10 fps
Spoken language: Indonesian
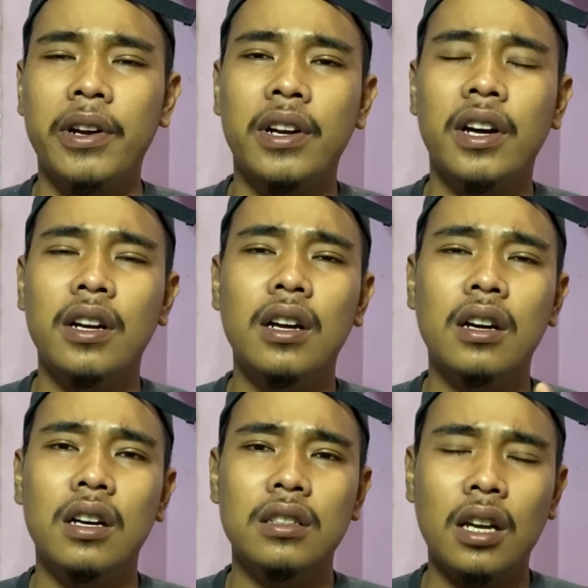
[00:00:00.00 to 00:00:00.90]
karena
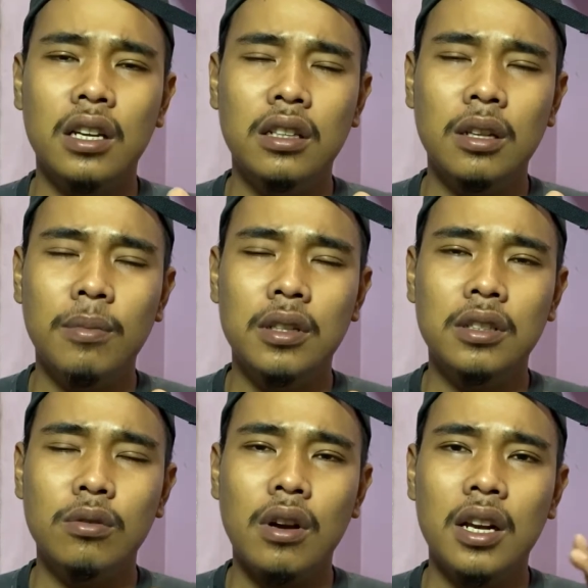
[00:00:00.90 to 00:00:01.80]
saking
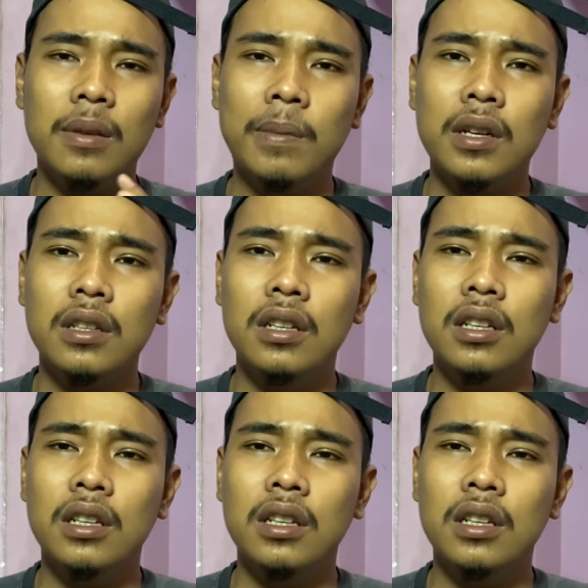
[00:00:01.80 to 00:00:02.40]
tebalnya tuh kaliper jadi